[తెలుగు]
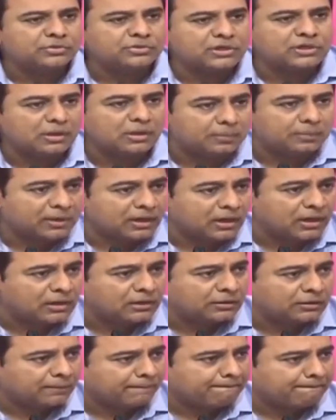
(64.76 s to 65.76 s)
చిన్న
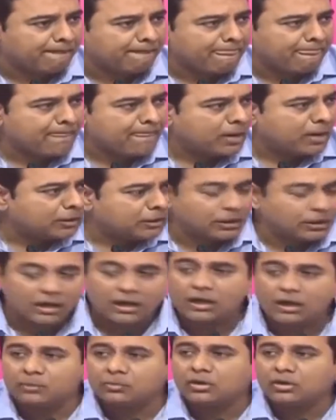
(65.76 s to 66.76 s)
పిల్లగాన్ని
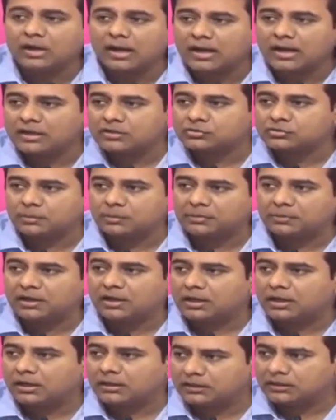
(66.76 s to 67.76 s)
నిన్నగాక మొన్న లాగేసుకున్న
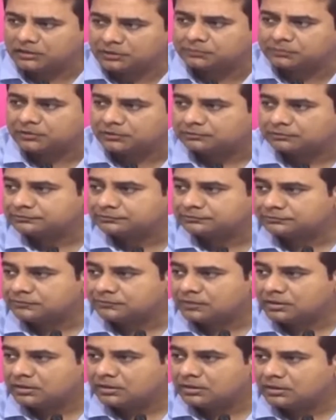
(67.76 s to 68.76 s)
పిలగాన్ని అడిగినా చెప్తాడు
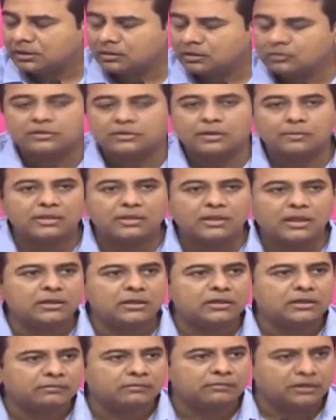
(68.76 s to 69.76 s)
గౌతమ్
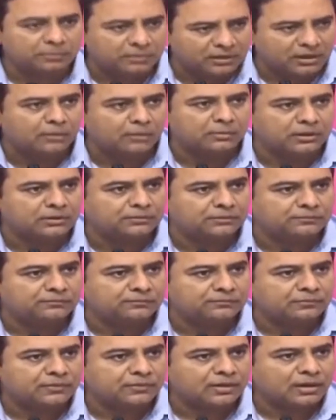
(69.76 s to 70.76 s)
అదాని ఎవరి బినామి
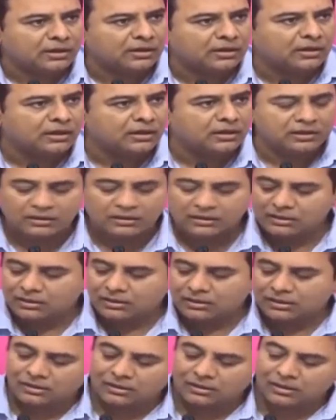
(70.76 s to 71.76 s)
అంటే
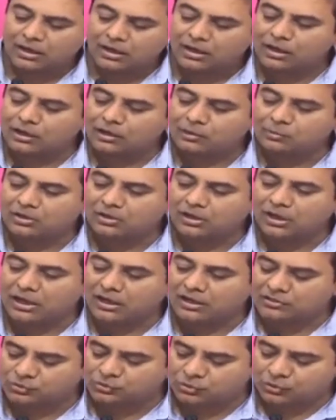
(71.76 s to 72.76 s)
నిన్నగాక మొన్న
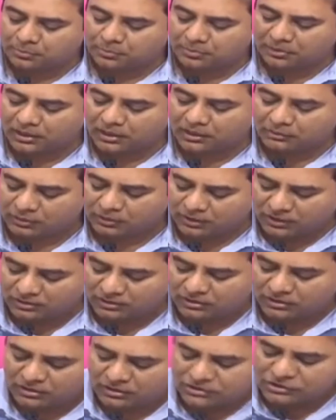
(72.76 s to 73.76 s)
లాగేసుకున్న పిల్లగాడు కూడా
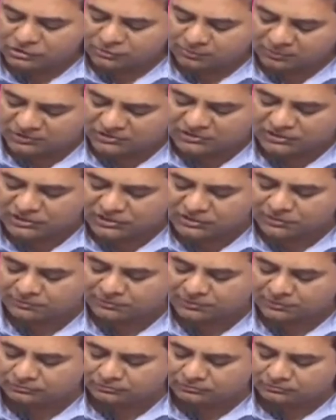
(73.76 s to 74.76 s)
స్పష్టంగా
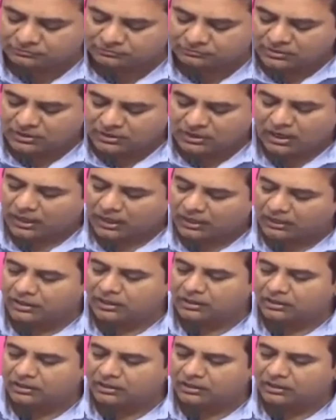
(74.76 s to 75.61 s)
చెప్తాడు ఆయన